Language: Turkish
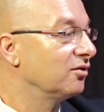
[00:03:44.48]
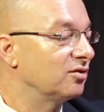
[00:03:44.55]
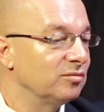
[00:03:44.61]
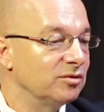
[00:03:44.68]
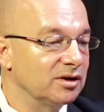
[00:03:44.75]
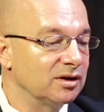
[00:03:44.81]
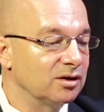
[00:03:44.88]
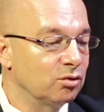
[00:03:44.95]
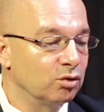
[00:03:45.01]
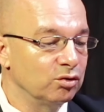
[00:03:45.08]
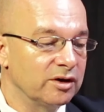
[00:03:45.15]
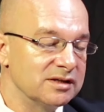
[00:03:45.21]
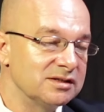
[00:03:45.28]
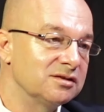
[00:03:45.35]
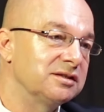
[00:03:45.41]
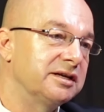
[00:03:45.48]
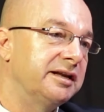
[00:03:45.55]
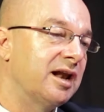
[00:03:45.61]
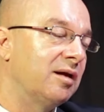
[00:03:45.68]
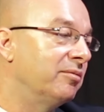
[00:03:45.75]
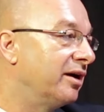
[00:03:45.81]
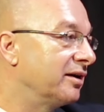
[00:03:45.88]
Şimdi konu hazır
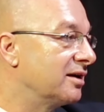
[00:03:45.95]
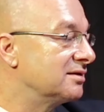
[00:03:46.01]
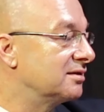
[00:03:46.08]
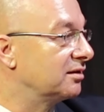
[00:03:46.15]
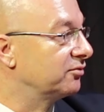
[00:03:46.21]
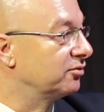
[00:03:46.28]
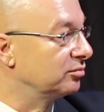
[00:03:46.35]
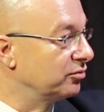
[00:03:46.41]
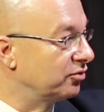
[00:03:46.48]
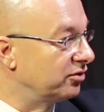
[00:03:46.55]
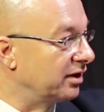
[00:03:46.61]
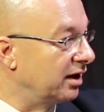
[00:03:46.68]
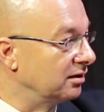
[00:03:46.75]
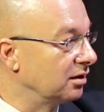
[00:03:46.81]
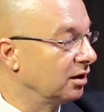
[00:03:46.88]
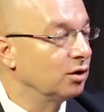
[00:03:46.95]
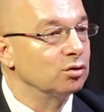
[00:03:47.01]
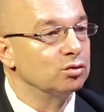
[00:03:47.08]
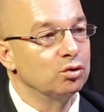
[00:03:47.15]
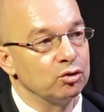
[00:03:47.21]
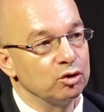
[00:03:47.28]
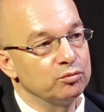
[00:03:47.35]
genel merkezden açılmışken
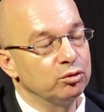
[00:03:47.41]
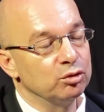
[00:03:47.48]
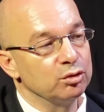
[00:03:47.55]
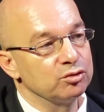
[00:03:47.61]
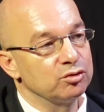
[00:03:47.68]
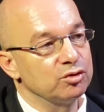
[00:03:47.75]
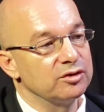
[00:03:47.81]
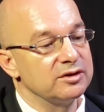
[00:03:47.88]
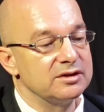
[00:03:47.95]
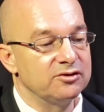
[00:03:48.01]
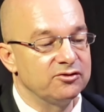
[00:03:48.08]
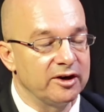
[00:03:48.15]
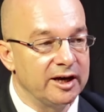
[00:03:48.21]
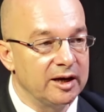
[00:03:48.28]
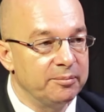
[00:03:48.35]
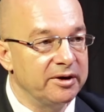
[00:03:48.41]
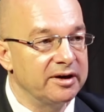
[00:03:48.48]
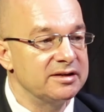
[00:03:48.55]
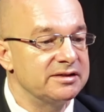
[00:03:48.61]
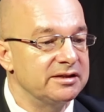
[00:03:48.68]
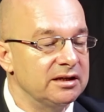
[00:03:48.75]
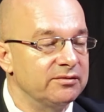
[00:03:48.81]
Doruk Bulut
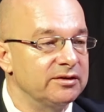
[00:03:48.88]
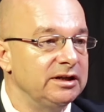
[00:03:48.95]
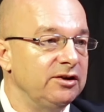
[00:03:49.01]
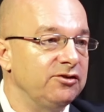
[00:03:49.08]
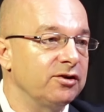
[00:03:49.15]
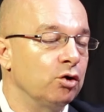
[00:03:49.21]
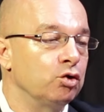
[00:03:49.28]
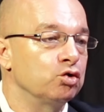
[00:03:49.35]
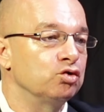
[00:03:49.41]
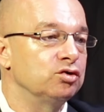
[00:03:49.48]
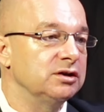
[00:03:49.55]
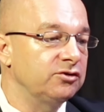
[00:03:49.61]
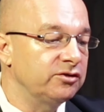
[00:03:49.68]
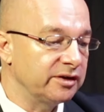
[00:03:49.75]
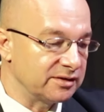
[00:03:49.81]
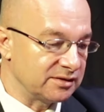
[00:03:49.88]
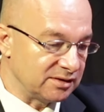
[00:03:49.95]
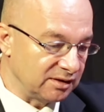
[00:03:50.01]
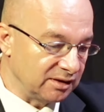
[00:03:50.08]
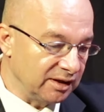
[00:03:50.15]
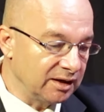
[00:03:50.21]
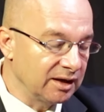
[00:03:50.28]
CHP Silivri ilçe örgütü
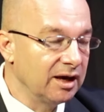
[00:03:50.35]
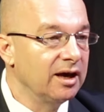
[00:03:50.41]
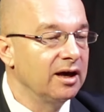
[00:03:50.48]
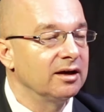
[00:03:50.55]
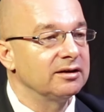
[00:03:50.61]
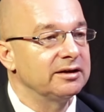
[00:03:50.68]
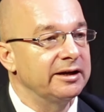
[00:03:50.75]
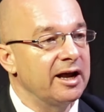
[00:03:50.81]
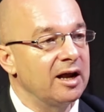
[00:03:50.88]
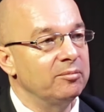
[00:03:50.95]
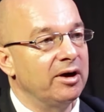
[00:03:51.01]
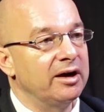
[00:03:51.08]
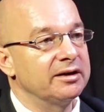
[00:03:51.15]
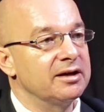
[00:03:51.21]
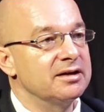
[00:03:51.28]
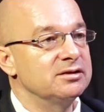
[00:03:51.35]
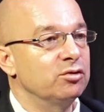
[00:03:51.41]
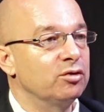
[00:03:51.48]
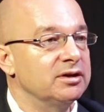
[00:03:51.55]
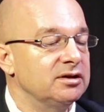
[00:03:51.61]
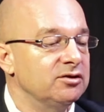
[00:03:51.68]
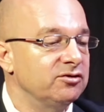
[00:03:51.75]
içerisinde genel merkez
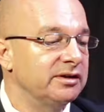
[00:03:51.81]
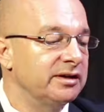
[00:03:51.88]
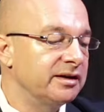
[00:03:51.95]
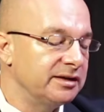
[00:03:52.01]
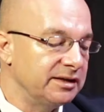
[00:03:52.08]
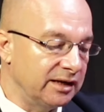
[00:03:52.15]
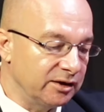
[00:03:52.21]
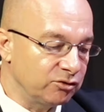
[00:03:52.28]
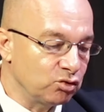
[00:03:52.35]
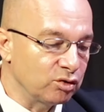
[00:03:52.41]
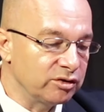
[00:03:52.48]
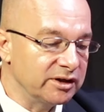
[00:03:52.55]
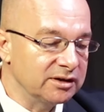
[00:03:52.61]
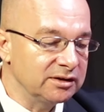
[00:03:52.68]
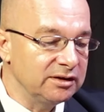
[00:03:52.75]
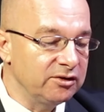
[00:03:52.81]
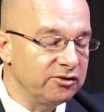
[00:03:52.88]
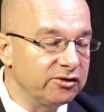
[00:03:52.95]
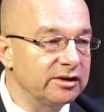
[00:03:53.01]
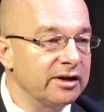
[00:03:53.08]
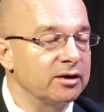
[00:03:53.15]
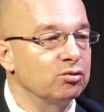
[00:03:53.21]
yöneticileri ile çok yakın
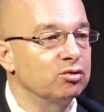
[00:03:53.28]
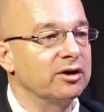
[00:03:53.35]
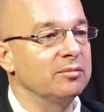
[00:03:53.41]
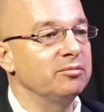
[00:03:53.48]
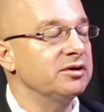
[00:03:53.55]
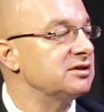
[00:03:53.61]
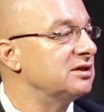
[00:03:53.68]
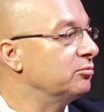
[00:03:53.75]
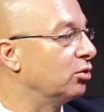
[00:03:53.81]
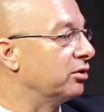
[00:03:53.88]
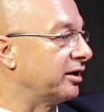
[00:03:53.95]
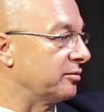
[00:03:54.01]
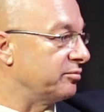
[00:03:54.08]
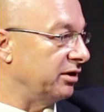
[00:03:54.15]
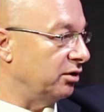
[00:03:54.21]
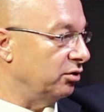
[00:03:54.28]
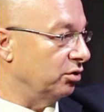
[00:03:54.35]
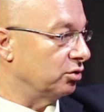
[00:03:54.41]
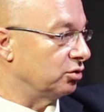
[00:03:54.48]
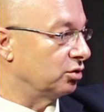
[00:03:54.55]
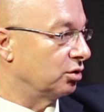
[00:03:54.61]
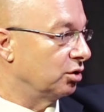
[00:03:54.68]
ilişkiler kuran bir isim olarak
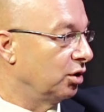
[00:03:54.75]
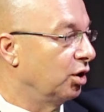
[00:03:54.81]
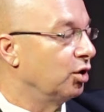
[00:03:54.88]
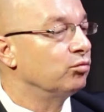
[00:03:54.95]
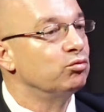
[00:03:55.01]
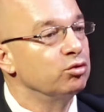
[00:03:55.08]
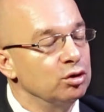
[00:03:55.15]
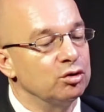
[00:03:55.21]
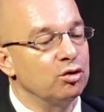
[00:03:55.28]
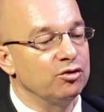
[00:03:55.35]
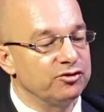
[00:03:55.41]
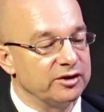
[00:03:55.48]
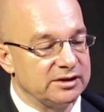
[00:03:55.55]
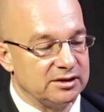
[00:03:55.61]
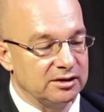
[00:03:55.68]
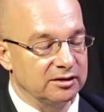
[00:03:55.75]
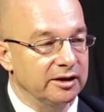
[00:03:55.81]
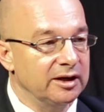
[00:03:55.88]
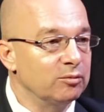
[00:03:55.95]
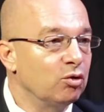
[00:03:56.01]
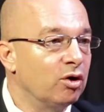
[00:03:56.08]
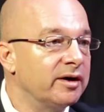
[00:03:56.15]
biliniyor. Bunun
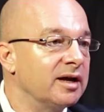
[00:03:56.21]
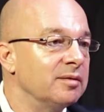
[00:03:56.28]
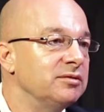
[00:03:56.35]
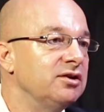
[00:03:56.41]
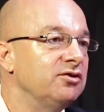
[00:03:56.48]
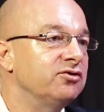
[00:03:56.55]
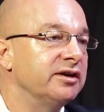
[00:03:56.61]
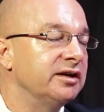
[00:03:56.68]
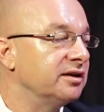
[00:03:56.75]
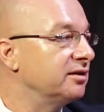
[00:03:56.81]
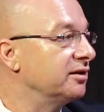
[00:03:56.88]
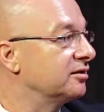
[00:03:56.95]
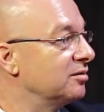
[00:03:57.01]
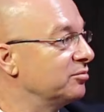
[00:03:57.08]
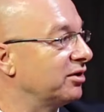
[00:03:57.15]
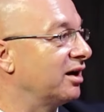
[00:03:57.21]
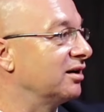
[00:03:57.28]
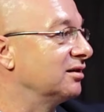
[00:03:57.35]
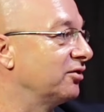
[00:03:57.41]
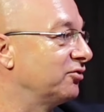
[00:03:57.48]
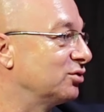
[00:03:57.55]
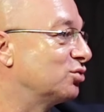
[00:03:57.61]
öncesinde Muharrem İnce ile de yakın bir
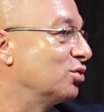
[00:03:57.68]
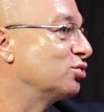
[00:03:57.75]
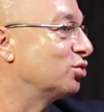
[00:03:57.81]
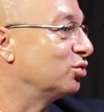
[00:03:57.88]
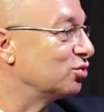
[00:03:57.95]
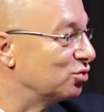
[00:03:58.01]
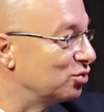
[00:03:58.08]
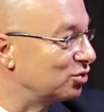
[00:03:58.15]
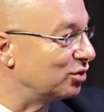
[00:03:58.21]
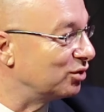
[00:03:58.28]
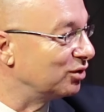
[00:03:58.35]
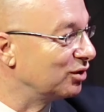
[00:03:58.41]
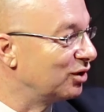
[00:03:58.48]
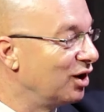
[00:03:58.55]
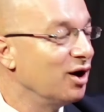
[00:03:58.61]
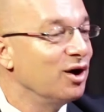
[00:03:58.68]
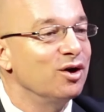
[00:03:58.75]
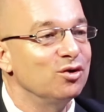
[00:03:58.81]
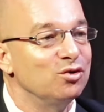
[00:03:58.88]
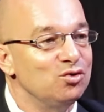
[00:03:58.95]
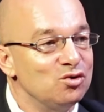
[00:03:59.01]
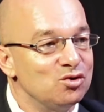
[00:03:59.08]
arkadaşlık söz konusuydu. Evet.
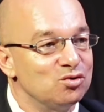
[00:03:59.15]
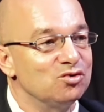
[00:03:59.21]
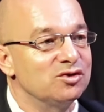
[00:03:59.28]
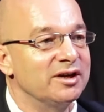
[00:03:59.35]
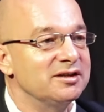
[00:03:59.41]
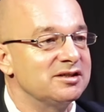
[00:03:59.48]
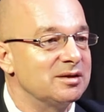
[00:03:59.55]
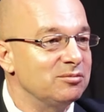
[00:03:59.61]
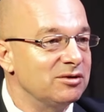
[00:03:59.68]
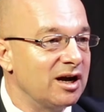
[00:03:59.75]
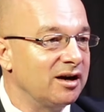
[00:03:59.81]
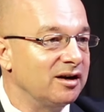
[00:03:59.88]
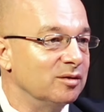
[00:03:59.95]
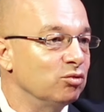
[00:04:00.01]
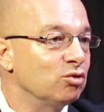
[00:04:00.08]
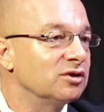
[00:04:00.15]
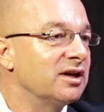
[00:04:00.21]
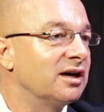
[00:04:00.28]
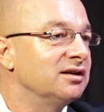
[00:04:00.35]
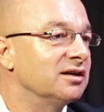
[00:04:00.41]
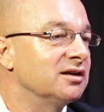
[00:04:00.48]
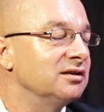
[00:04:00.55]
Üst düzey isimlerle bu kadar evet.